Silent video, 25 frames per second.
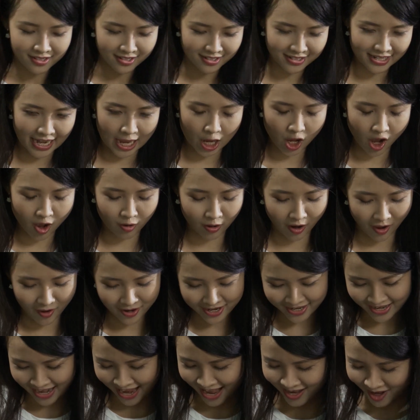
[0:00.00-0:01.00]
ma ma Để con
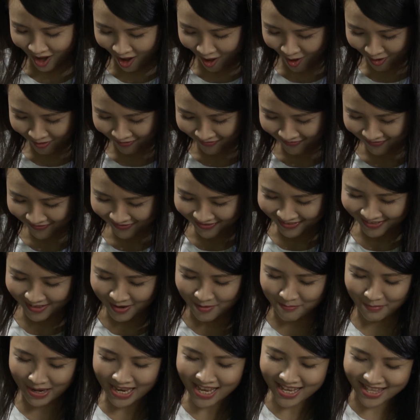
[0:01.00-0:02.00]
gọi Để con
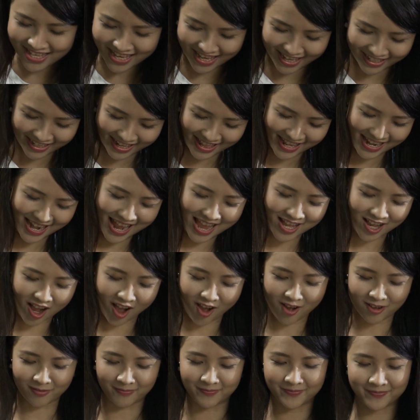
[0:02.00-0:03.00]
Mấy cái chuyện này là
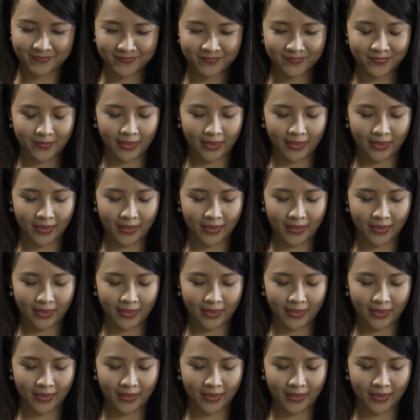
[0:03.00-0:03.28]
để con